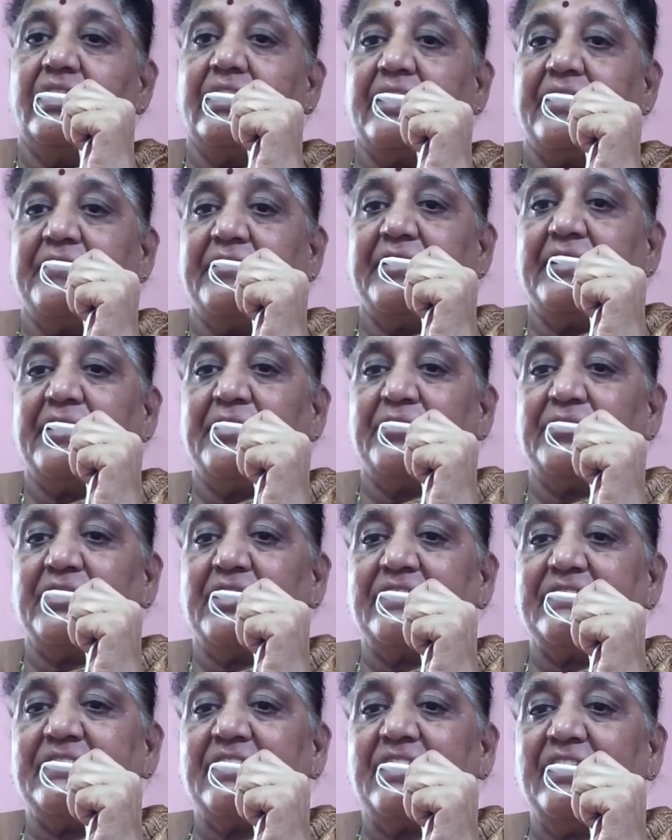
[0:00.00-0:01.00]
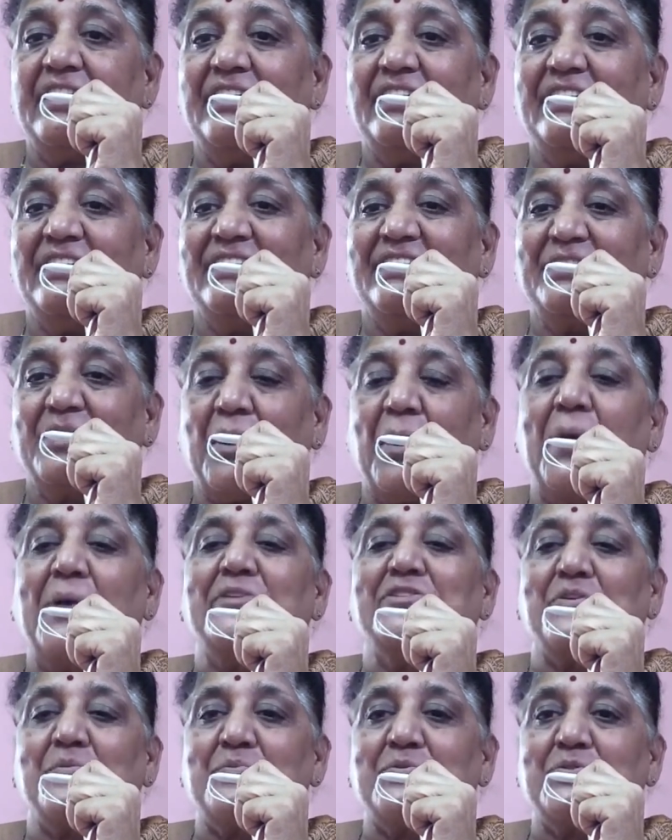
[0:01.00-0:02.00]
ఏమన్నాడో తెలుసా
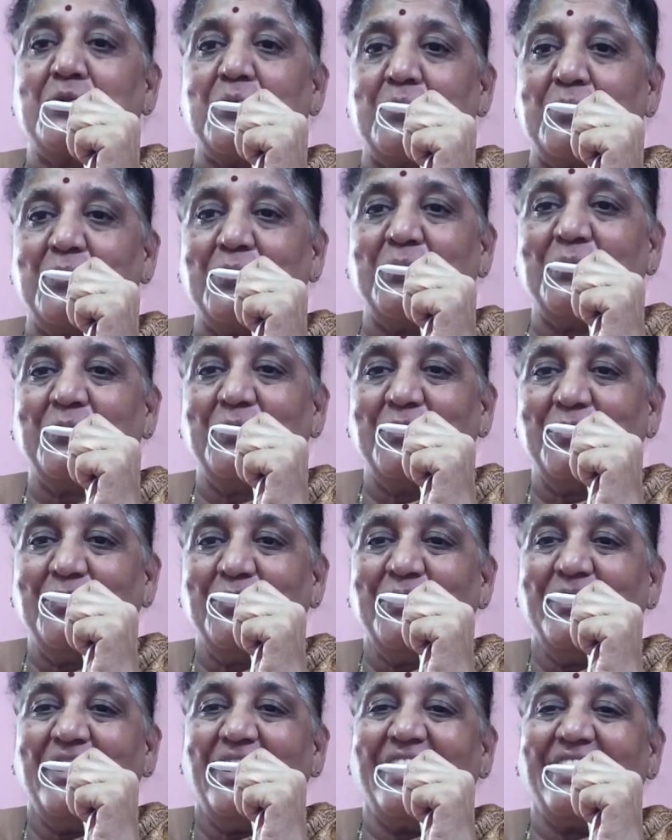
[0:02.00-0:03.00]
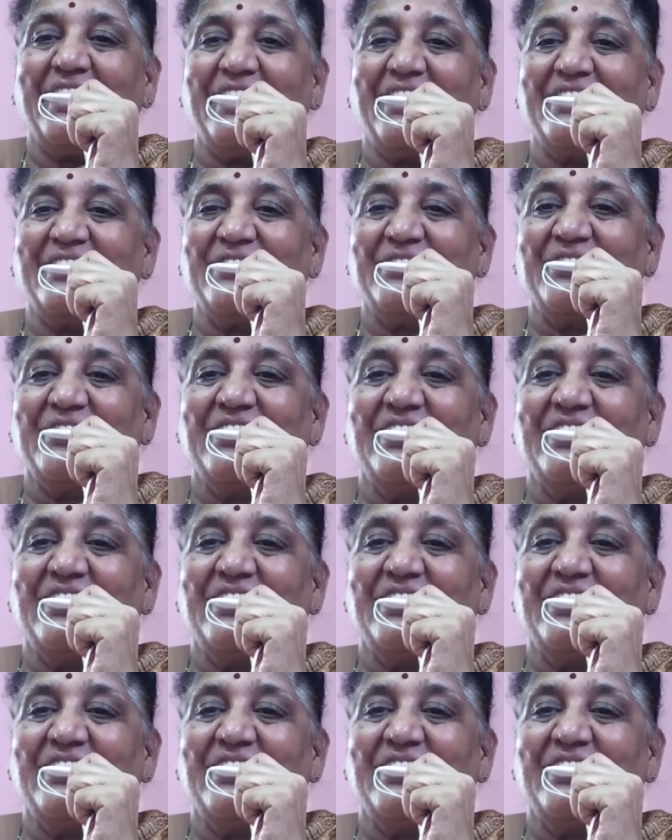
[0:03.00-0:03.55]
చెప్పు చెప్పు అన్నారు